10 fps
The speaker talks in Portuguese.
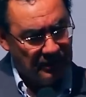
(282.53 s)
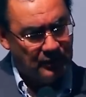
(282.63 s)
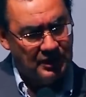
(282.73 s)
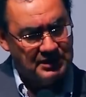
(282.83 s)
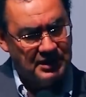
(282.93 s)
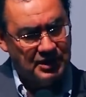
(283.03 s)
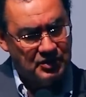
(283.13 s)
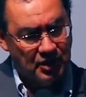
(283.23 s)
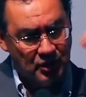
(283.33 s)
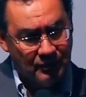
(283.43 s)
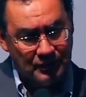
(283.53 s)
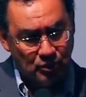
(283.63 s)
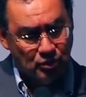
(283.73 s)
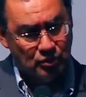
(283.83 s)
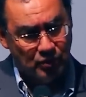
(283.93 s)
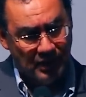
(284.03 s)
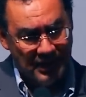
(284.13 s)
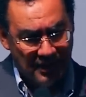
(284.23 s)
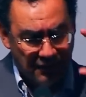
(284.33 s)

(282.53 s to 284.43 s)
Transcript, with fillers: um adolescente e um adulto